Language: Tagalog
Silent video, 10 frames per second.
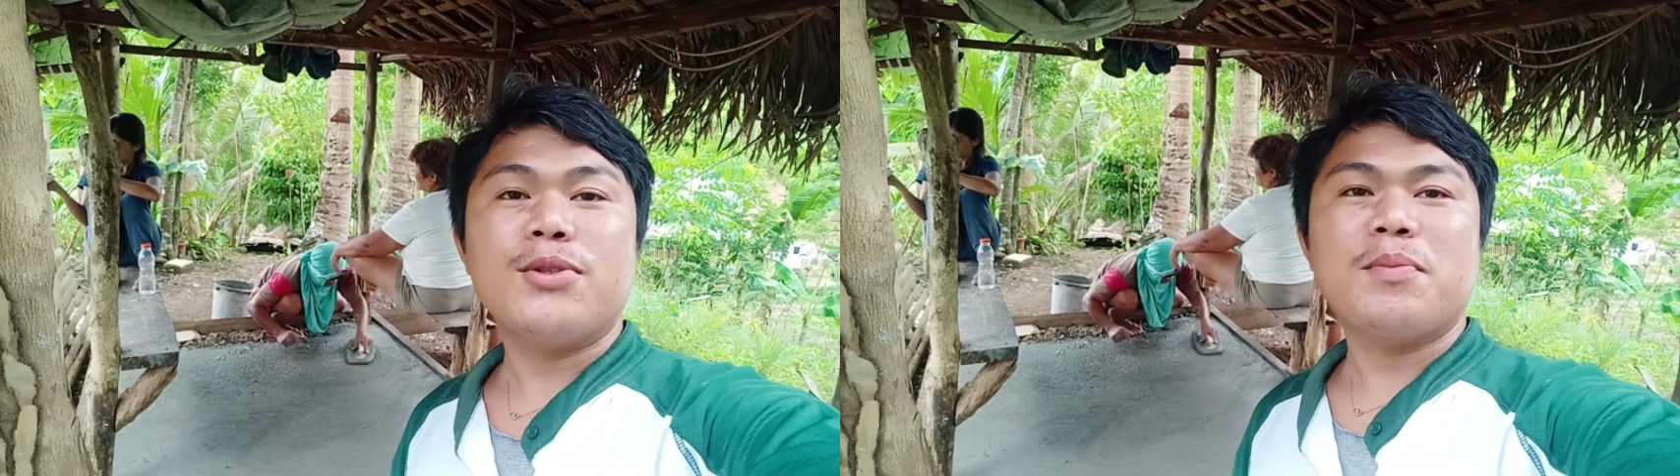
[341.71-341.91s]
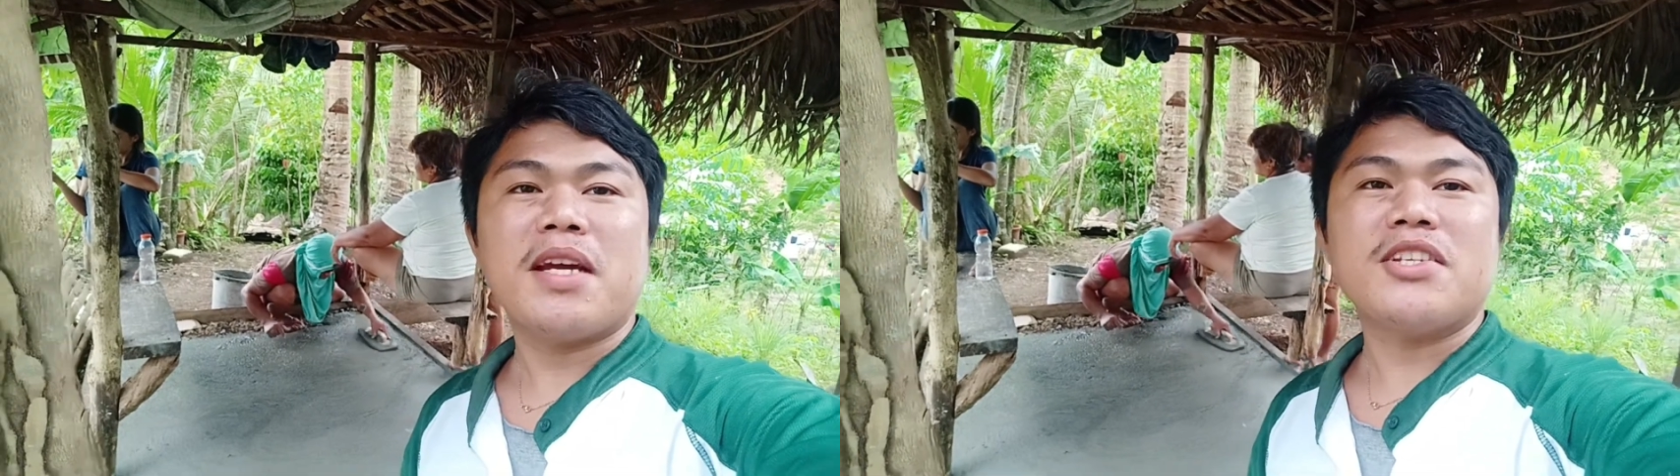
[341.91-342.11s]

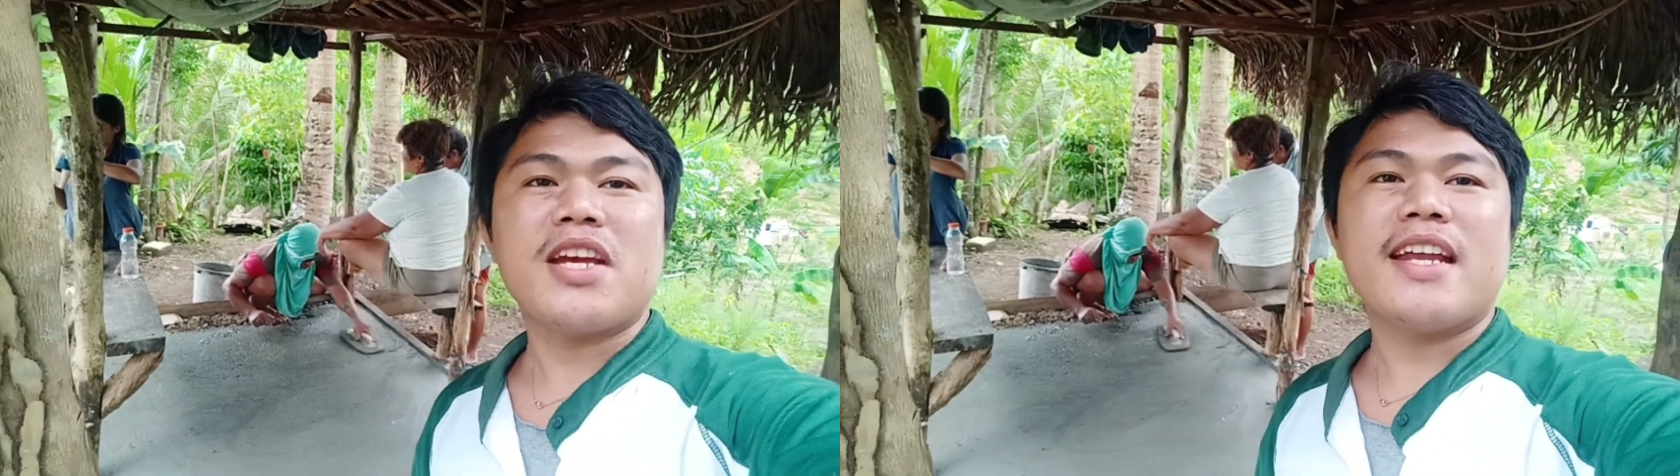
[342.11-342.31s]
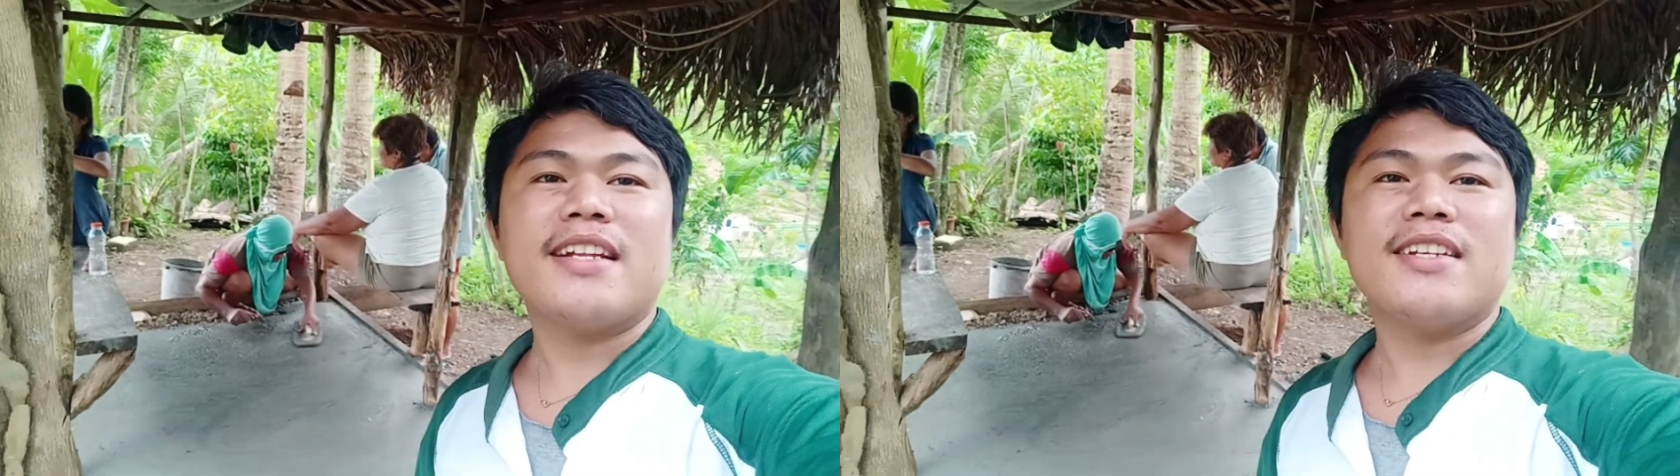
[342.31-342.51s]
to my
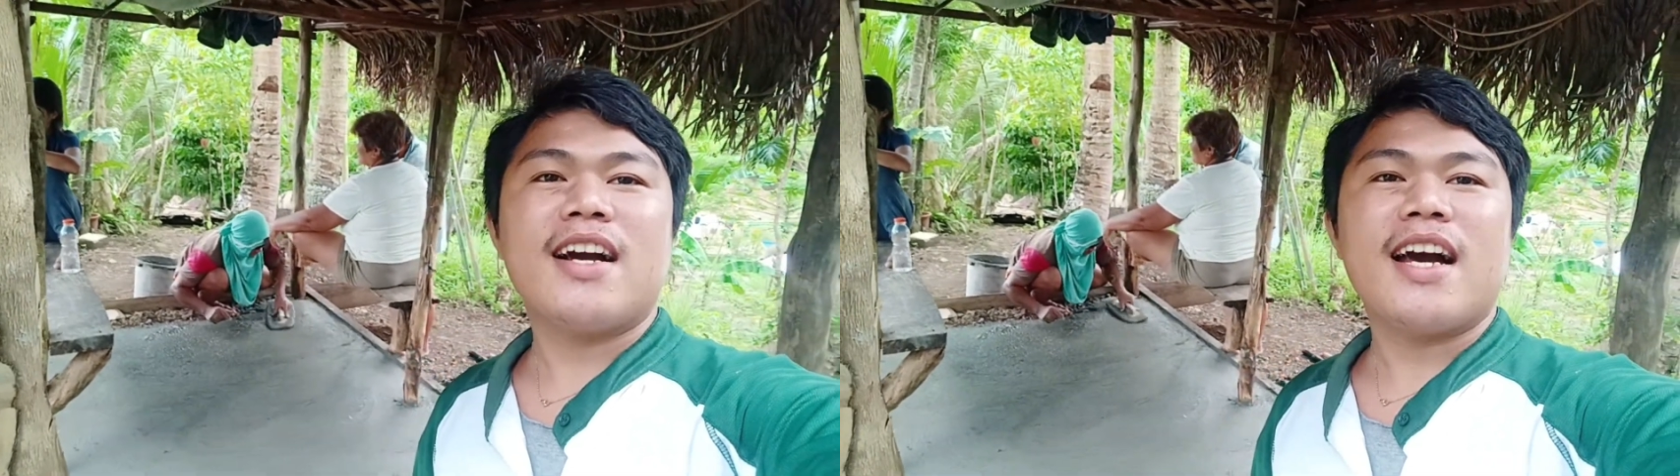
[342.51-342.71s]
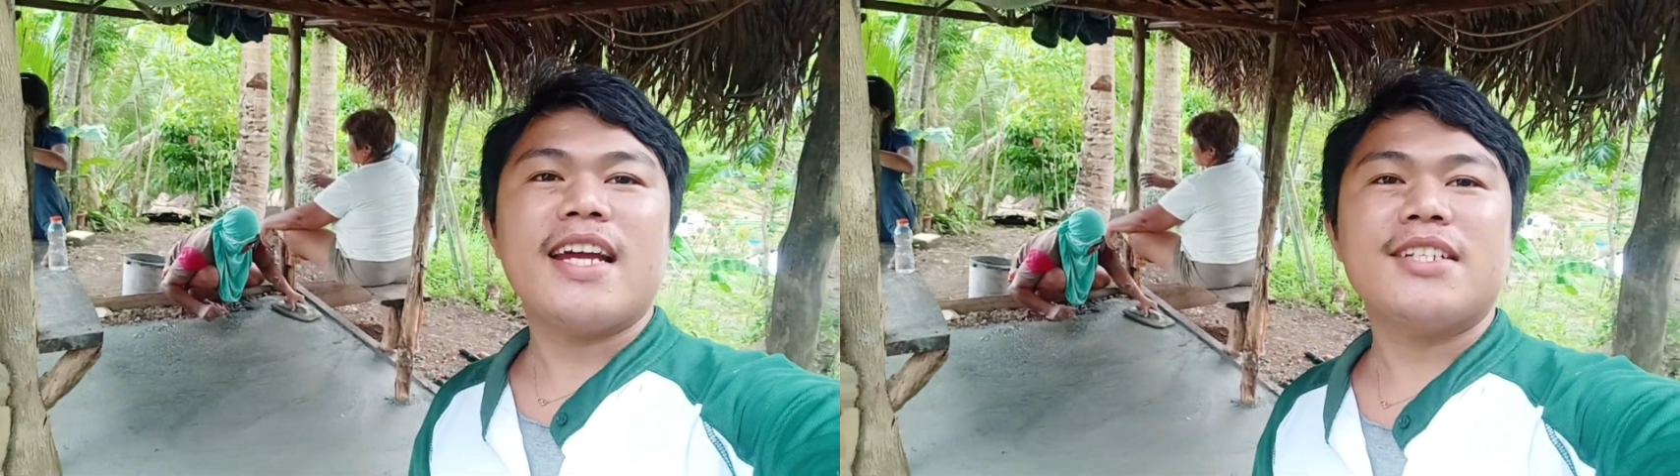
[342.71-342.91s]
channel
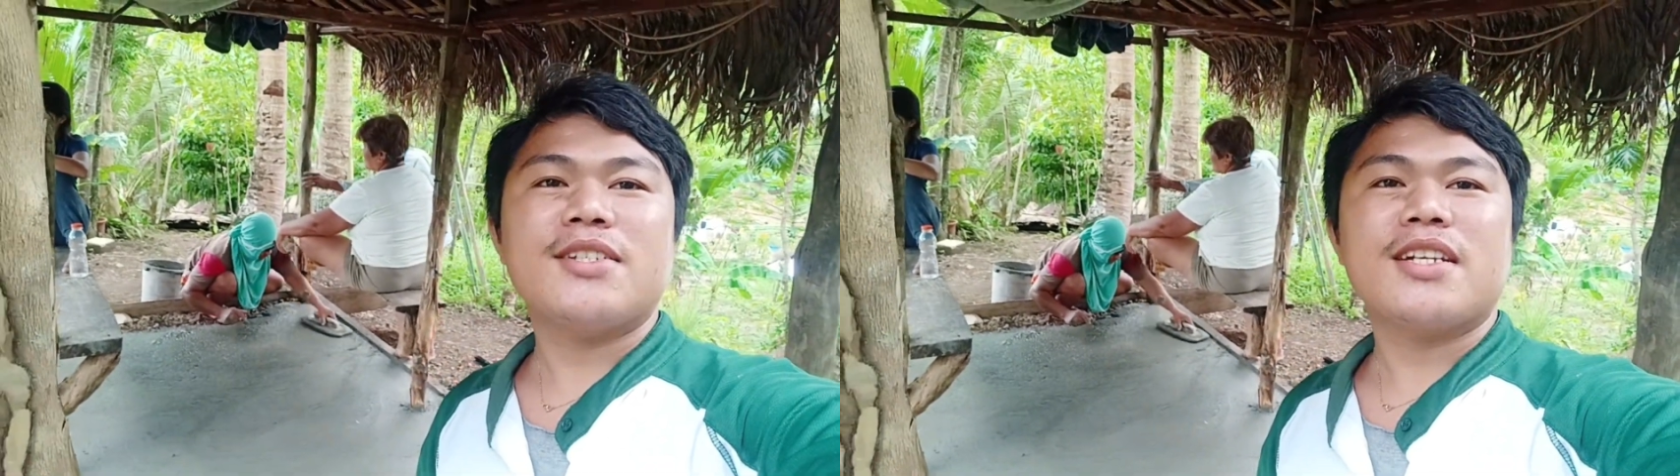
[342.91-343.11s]
guys,